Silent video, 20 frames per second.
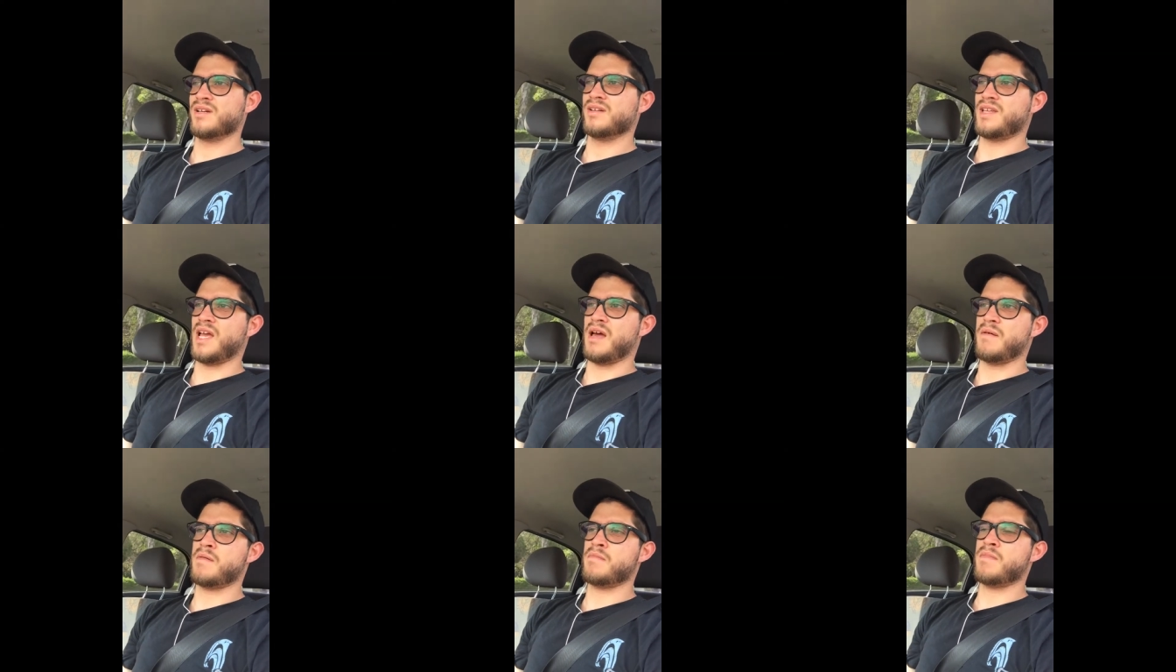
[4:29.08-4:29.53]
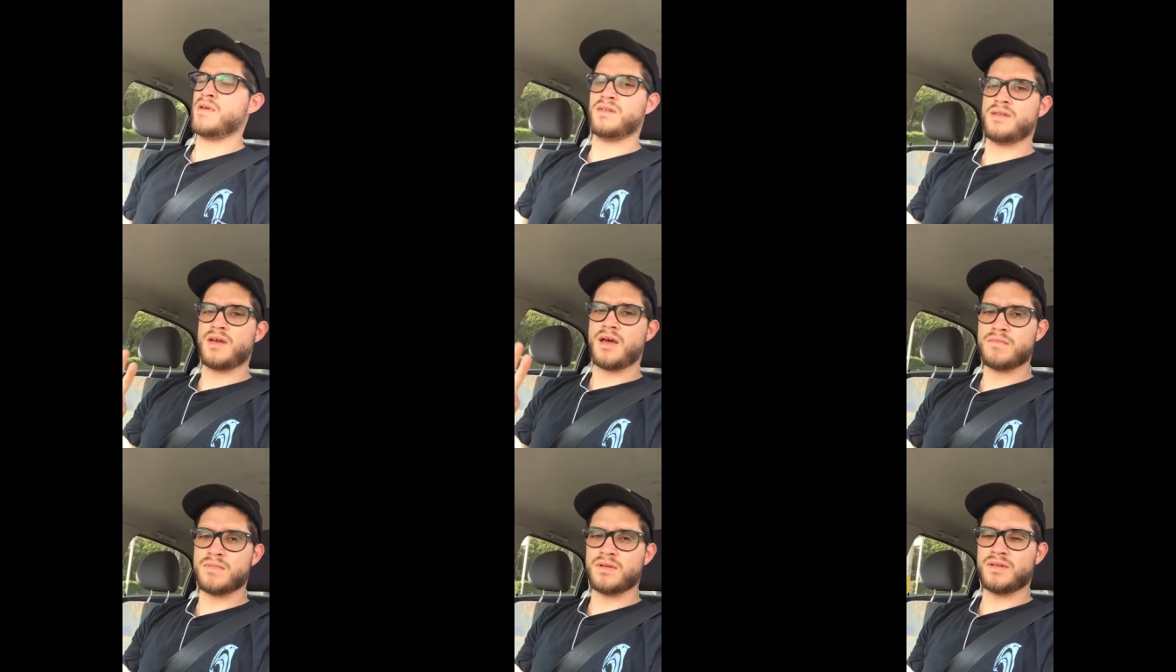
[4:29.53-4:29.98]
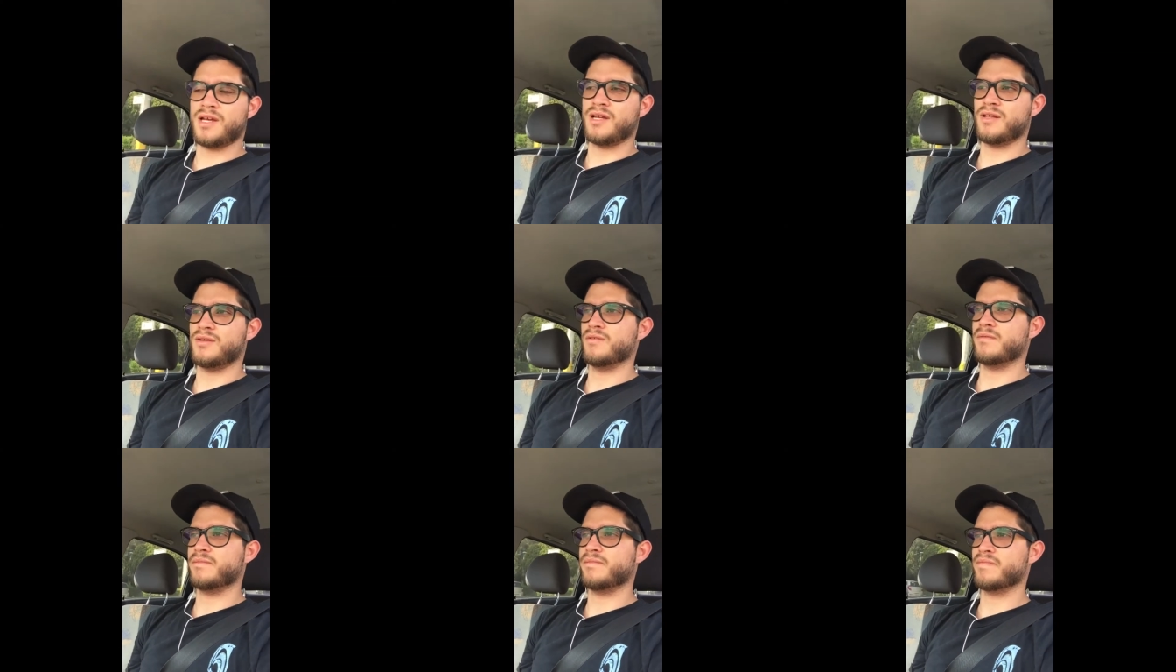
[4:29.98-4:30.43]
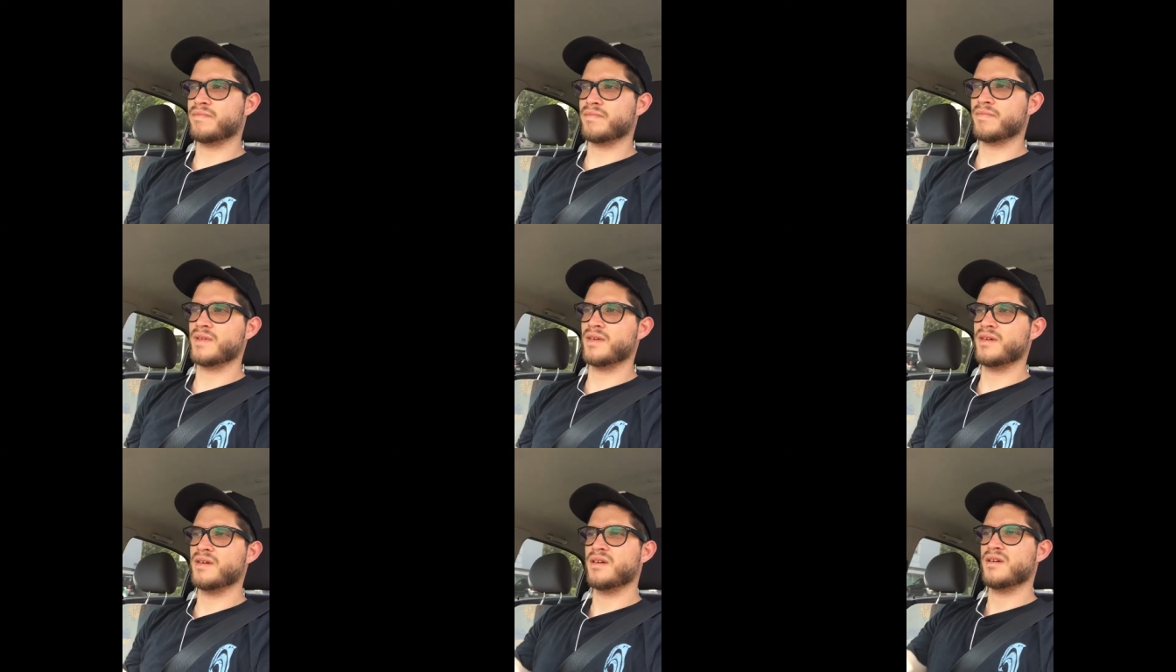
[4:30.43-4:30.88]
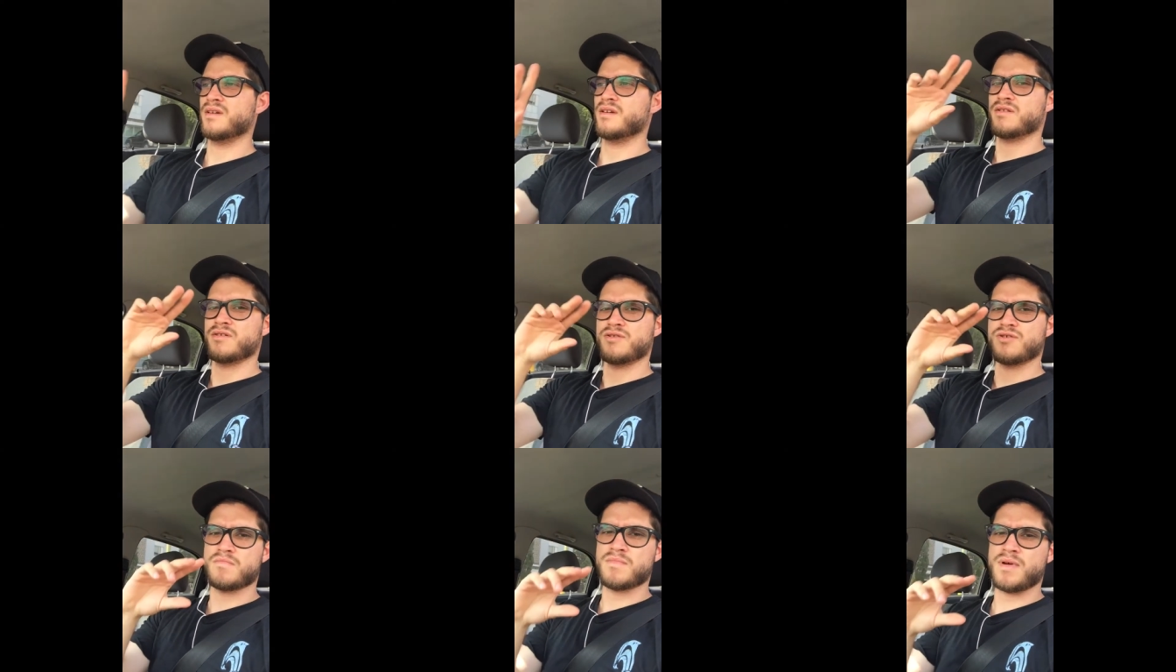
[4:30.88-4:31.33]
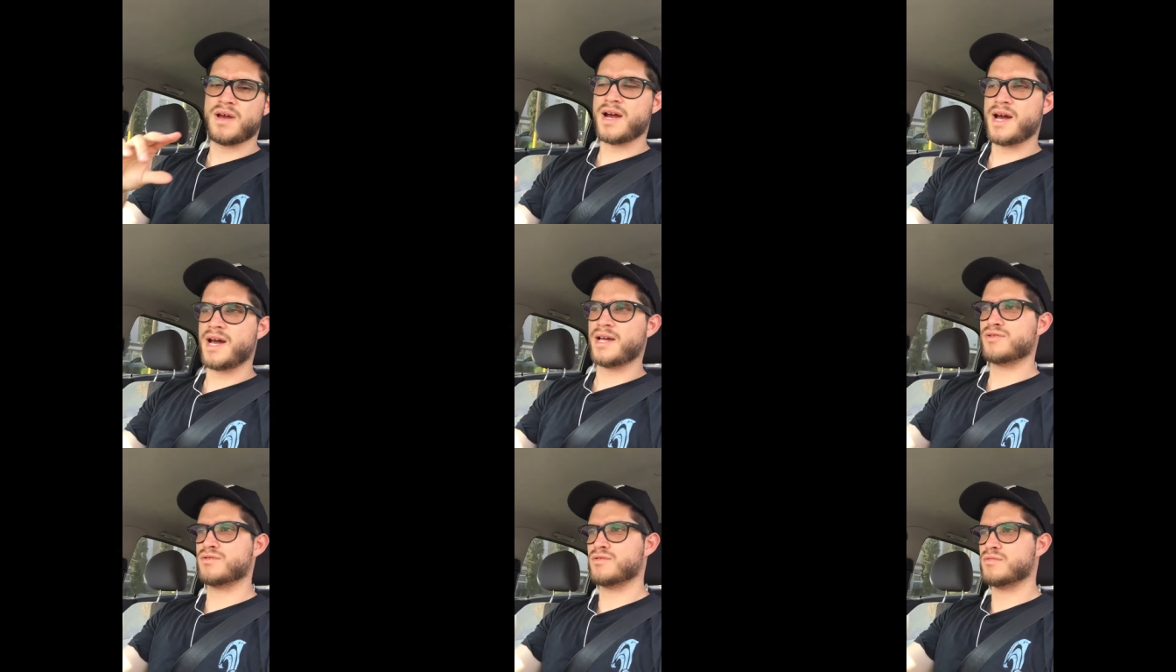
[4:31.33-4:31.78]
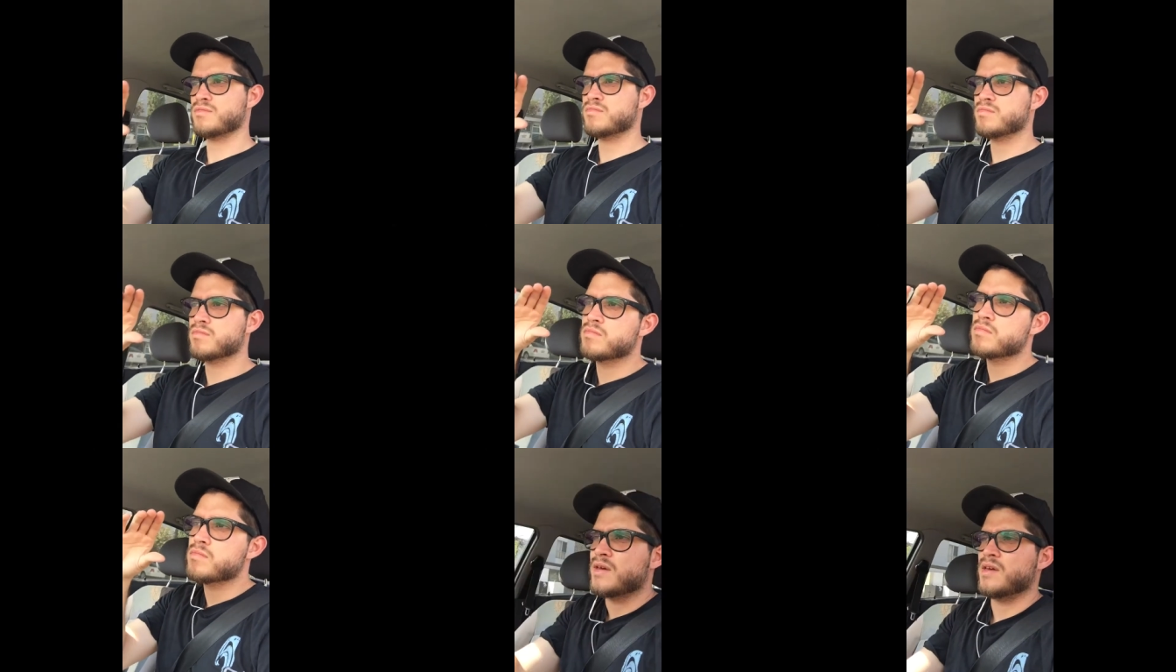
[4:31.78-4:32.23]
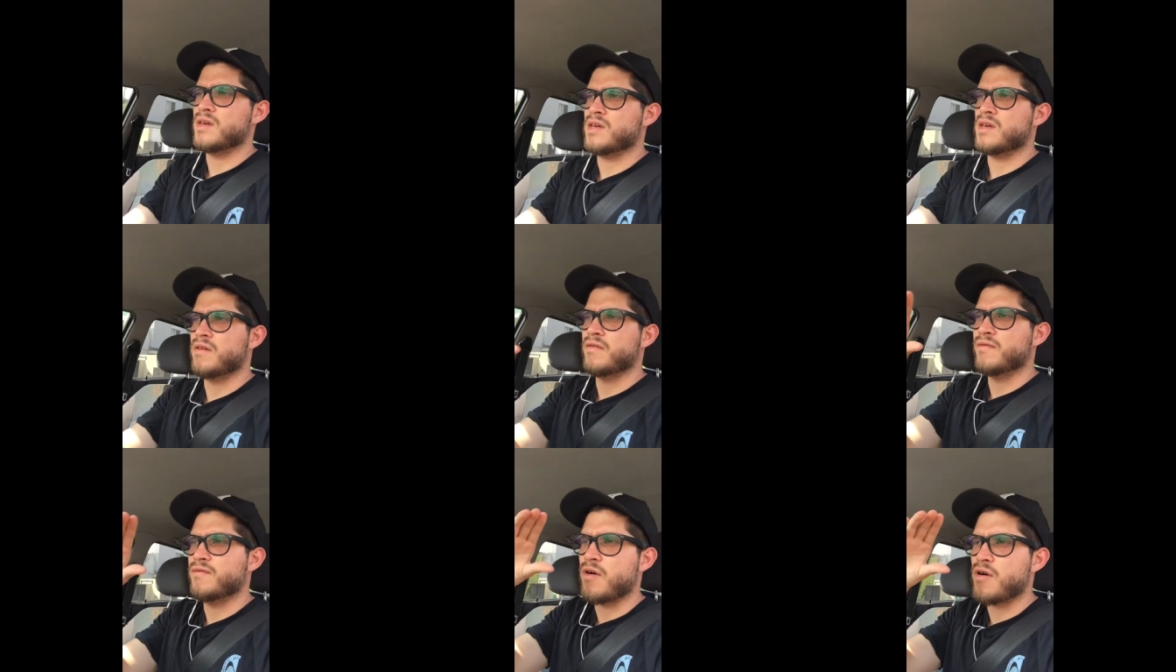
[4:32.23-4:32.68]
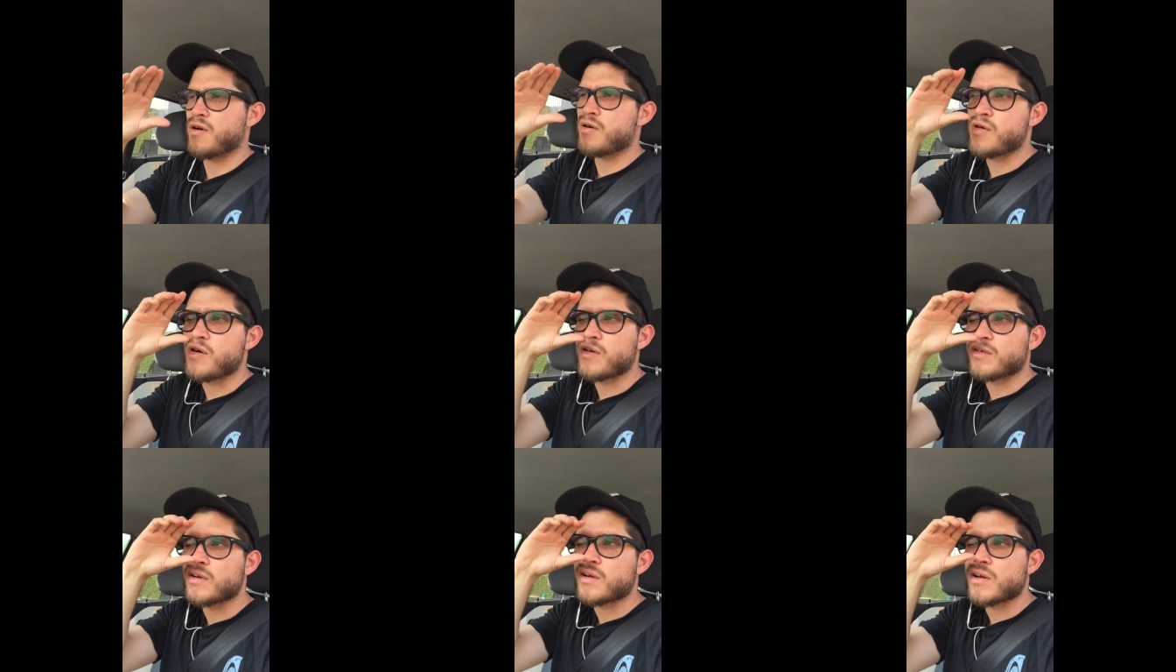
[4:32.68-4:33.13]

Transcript: También me estaba imitando. Yo me agacho y enfoco.